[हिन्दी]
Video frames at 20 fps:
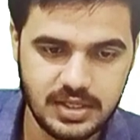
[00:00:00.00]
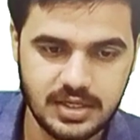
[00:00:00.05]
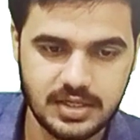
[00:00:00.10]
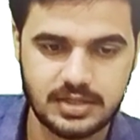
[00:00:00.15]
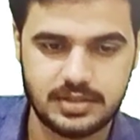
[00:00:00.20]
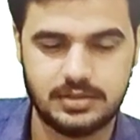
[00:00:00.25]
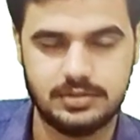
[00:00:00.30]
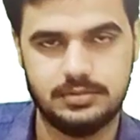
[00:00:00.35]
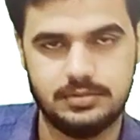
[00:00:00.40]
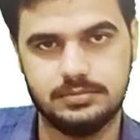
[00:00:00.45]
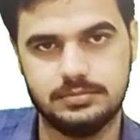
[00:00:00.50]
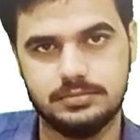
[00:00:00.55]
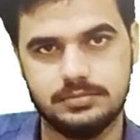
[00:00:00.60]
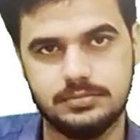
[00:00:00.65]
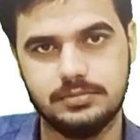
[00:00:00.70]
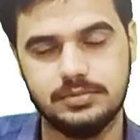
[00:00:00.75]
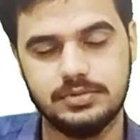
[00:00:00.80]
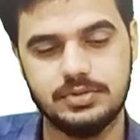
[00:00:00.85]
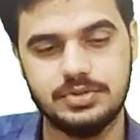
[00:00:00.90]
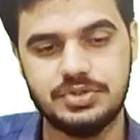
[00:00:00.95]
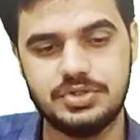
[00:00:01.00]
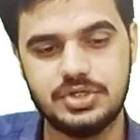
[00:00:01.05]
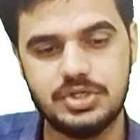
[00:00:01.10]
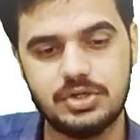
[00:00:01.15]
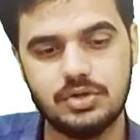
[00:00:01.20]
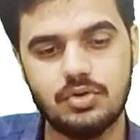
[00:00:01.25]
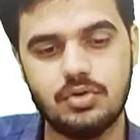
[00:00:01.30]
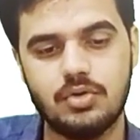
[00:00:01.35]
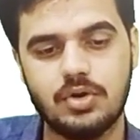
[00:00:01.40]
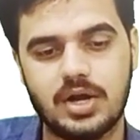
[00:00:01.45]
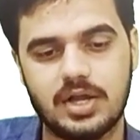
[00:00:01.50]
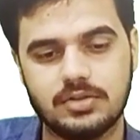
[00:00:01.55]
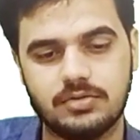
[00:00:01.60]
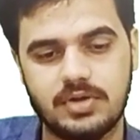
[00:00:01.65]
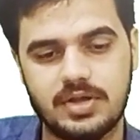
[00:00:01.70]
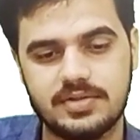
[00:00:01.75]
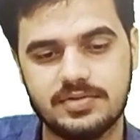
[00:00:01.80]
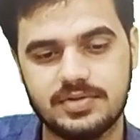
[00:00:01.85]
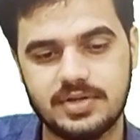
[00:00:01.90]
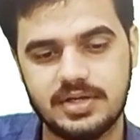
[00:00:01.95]
एक जीरो होगा
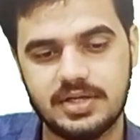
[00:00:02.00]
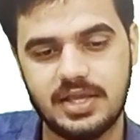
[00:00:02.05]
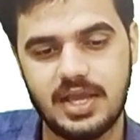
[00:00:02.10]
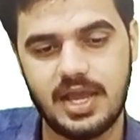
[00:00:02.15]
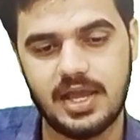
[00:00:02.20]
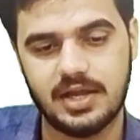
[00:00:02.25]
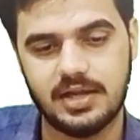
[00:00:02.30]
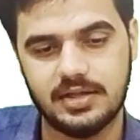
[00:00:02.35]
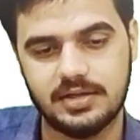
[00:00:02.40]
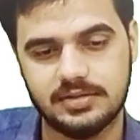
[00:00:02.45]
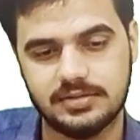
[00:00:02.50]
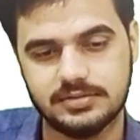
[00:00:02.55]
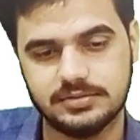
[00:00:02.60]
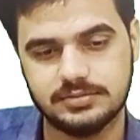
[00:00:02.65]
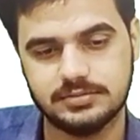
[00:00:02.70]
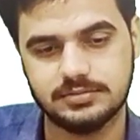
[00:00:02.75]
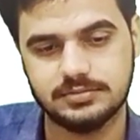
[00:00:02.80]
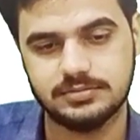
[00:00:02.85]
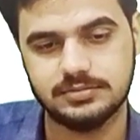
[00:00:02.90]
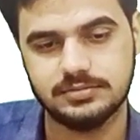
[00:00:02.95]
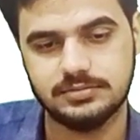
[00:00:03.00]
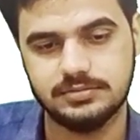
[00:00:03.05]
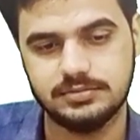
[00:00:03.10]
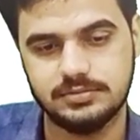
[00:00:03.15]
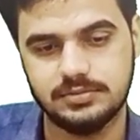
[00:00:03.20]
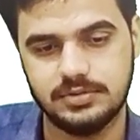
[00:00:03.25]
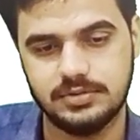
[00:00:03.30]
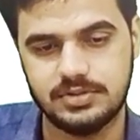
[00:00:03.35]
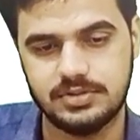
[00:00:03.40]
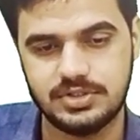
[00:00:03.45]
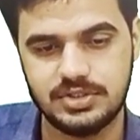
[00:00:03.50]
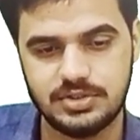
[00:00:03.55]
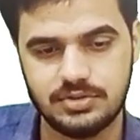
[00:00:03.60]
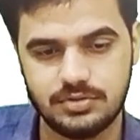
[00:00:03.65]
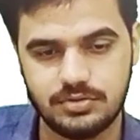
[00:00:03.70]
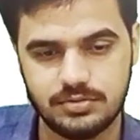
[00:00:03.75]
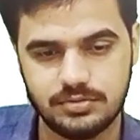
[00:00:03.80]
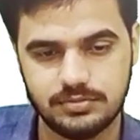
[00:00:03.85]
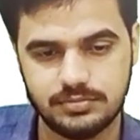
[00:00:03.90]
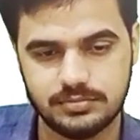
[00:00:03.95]
तो आंसर क्या आएगा जीरो
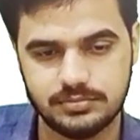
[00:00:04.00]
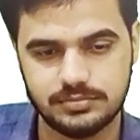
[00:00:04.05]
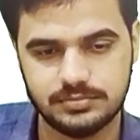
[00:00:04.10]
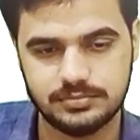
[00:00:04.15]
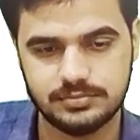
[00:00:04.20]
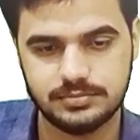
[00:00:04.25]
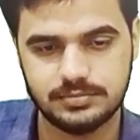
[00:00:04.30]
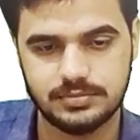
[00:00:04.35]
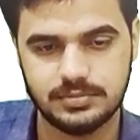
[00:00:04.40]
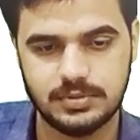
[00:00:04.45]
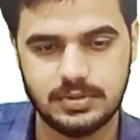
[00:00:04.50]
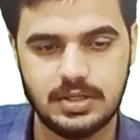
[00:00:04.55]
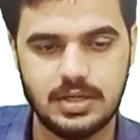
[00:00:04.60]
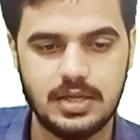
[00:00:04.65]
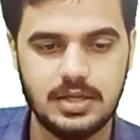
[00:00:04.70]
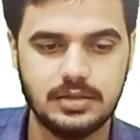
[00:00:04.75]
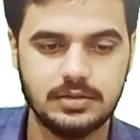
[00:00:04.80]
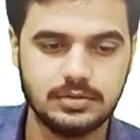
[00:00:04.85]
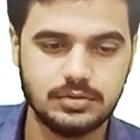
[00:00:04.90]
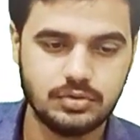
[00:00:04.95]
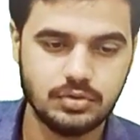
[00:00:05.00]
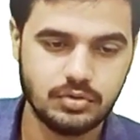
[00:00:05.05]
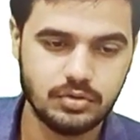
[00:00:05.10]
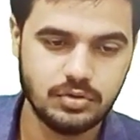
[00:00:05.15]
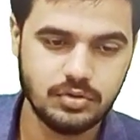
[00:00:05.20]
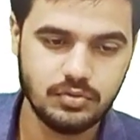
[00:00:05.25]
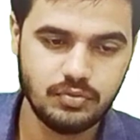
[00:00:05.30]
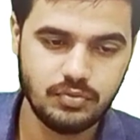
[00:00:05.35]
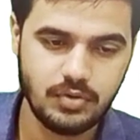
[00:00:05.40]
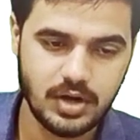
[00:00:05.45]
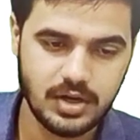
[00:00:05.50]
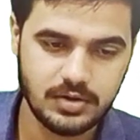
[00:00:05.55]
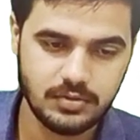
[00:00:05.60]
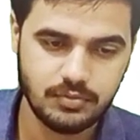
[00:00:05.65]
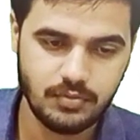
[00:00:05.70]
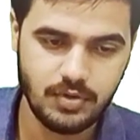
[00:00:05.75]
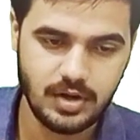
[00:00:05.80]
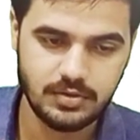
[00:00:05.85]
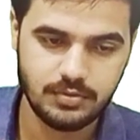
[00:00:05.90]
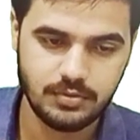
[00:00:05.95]
दोनों अगर
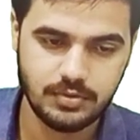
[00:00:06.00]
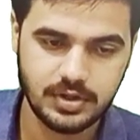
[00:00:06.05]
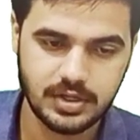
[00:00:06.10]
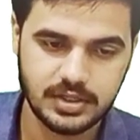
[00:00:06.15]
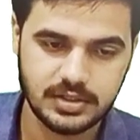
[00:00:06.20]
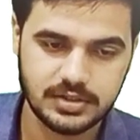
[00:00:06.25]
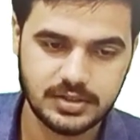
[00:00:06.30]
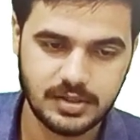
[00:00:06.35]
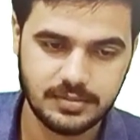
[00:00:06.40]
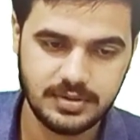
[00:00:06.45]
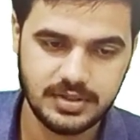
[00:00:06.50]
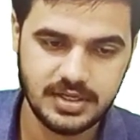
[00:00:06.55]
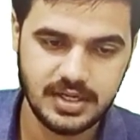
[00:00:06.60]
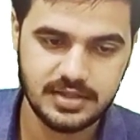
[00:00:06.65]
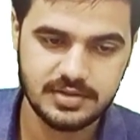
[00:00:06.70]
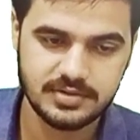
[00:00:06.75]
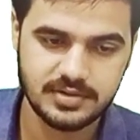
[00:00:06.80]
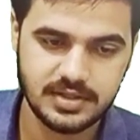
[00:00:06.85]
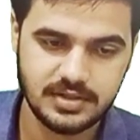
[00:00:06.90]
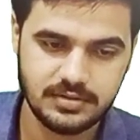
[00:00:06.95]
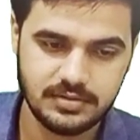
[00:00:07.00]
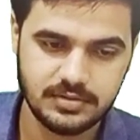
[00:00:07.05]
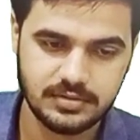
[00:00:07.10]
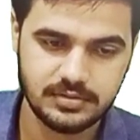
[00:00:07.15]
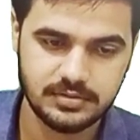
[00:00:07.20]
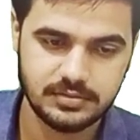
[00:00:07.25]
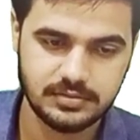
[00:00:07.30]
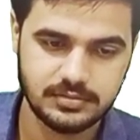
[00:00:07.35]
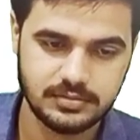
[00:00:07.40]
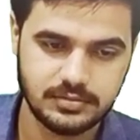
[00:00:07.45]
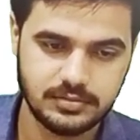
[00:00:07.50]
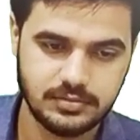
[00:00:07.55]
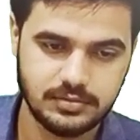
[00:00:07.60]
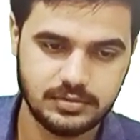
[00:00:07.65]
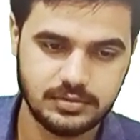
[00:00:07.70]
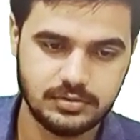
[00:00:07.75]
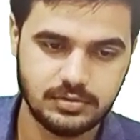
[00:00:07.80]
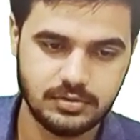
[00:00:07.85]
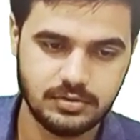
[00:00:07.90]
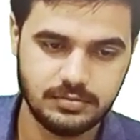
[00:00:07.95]
वन होंगे तभी ना आंसर
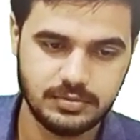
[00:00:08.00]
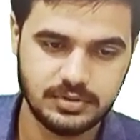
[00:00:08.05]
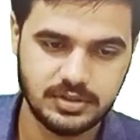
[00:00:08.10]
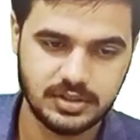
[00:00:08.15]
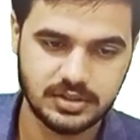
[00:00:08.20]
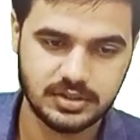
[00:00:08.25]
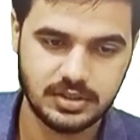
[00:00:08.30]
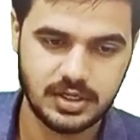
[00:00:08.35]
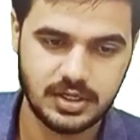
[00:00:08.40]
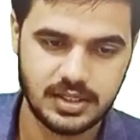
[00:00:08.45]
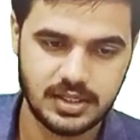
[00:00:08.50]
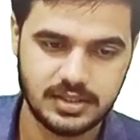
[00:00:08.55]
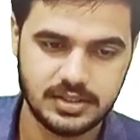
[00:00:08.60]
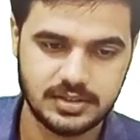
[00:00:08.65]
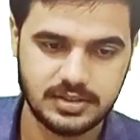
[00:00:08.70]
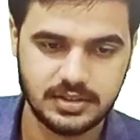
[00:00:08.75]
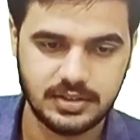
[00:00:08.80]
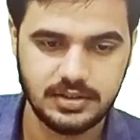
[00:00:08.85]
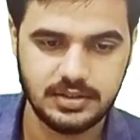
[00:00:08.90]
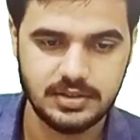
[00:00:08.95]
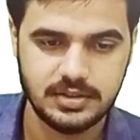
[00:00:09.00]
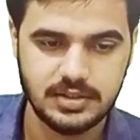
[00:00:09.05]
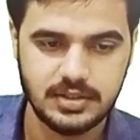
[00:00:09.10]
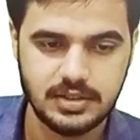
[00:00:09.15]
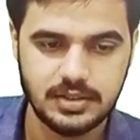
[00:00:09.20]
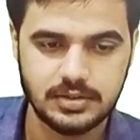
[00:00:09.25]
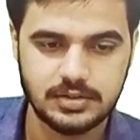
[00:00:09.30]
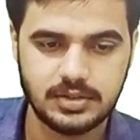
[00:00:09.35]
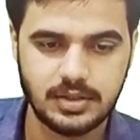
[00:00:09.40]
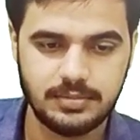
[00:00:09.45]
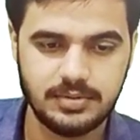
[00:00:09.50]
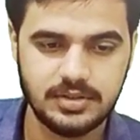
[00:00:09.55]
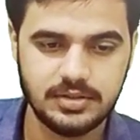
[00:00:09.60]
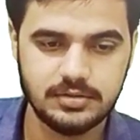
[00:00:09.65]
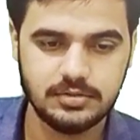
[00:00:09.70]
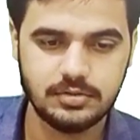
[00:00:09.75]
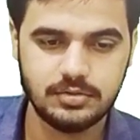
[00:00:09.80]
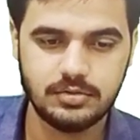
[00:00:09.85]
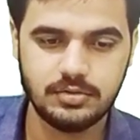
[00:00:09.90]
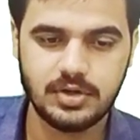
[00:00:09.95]
दोनों में दस लगा देते हैं तभी
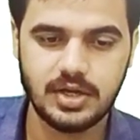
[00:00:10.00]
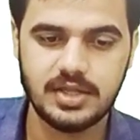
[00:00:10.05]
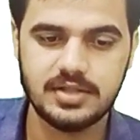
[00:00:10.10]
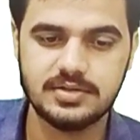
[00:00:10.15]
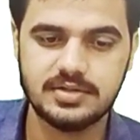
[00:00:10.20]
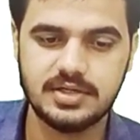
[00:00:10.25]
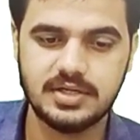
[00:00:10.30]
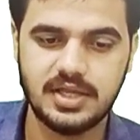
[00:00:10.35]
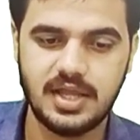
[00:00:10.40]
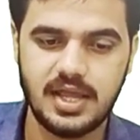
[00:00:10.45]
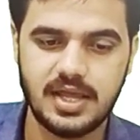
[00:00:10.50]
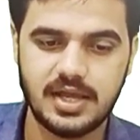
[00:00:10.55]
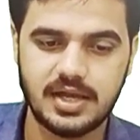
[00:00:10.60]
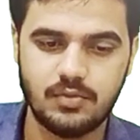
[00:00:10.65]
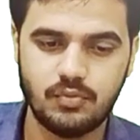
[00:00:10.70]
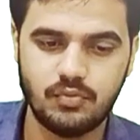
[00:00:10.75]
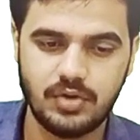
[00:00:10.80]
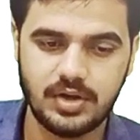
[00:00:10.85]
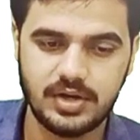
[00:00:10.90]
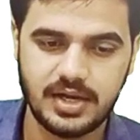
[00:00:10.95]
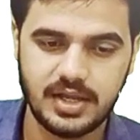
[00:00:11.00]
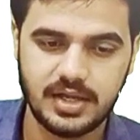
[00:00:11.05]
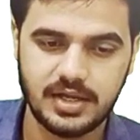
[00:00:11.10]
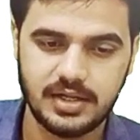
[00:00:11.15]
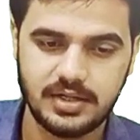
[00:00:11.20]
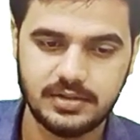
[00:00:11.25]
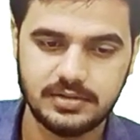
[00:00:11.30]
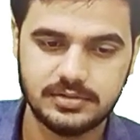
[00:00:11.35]
ना दोनों का आंसर क्या आएगा वन आएगा